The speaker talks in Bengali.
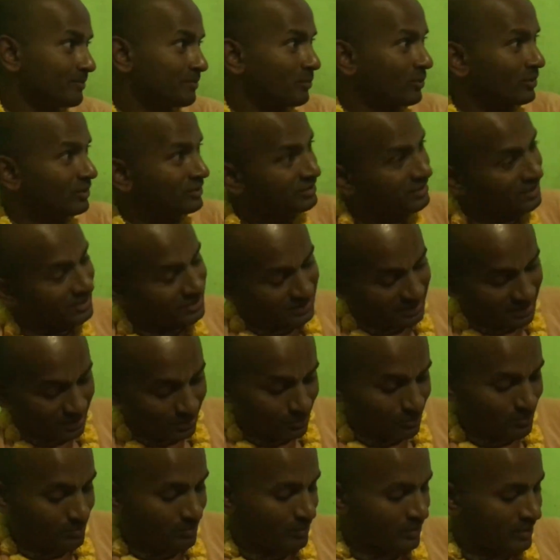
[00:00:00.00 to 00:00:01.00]

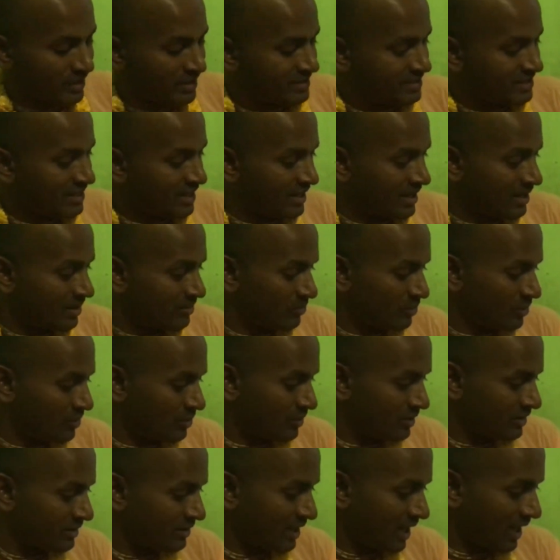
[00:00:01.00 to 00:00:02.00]
পঞ্চাশটার উপরে চ্যানেল মনে
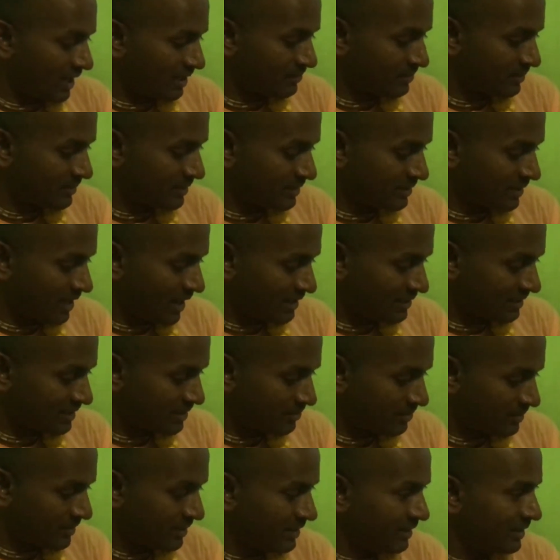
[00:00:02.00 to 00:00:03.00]
হয় থাকতে থাকতে
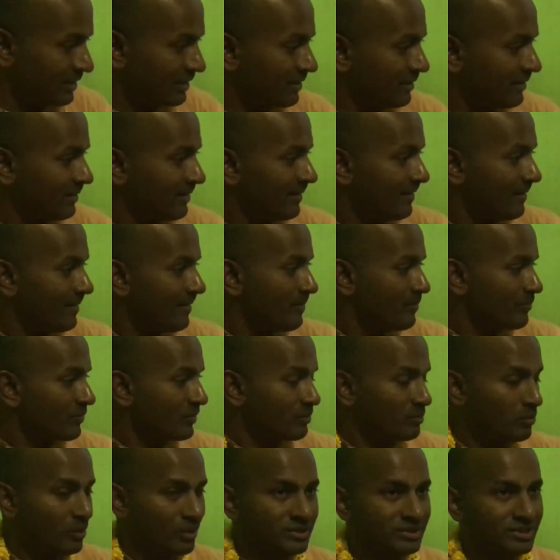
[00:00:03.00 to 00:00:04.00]
পারে
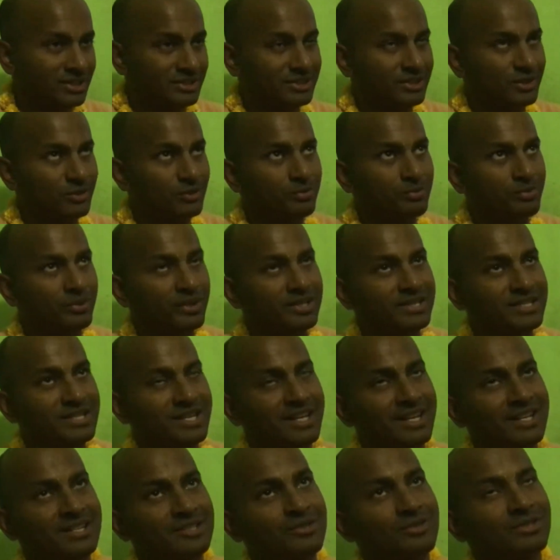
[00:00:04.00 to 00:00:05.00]
পঞ্চাশটার উপরে
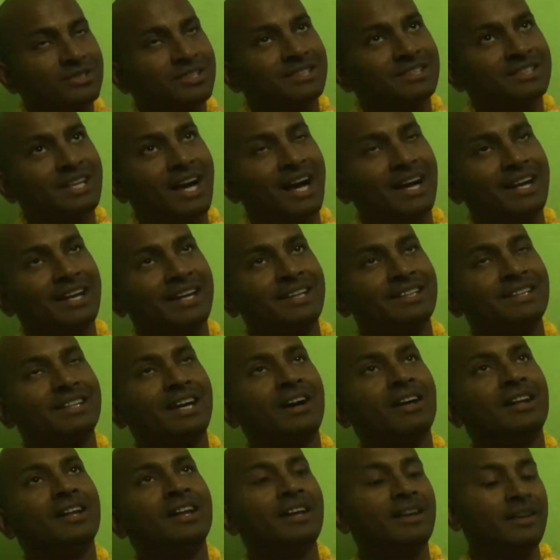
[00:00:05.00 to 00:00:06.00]
চ্যানেল যদি থাকে
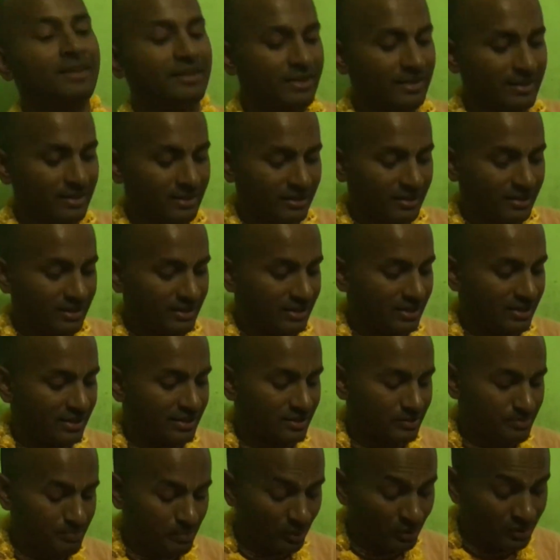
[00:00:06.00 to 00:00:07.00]
তাহলে
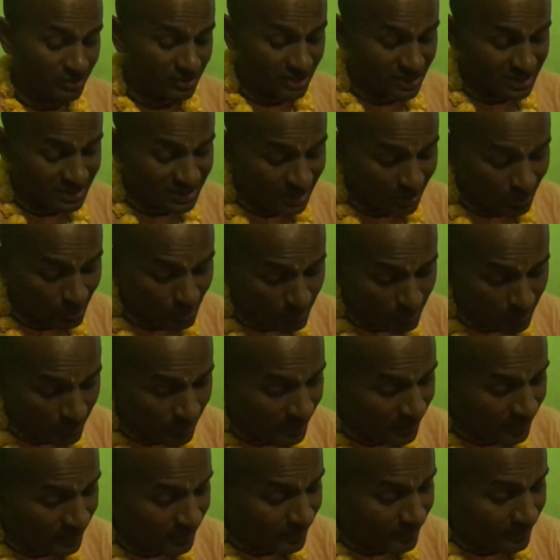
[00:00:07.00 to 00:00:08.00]
পঞ্চাশটার
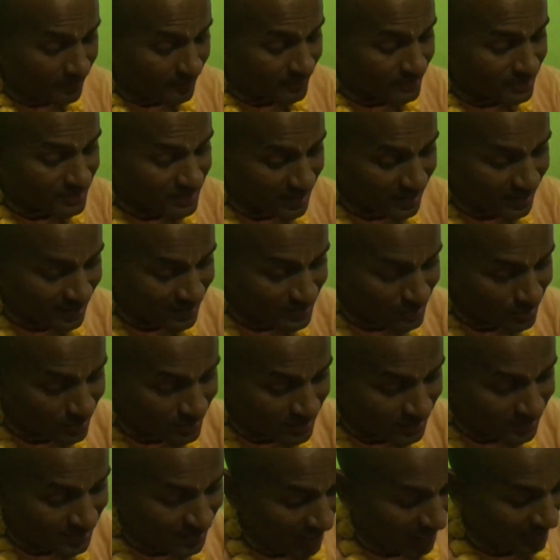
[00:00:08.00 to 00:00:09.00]
উপরে চ্যানেল
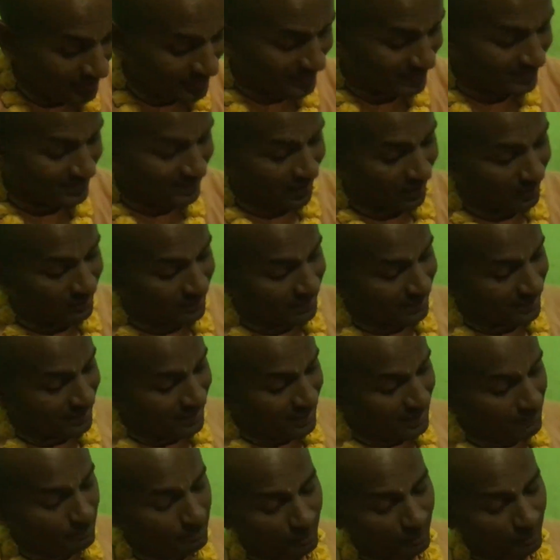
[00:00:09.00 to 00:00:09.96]
যদি থাকে তাহলে এই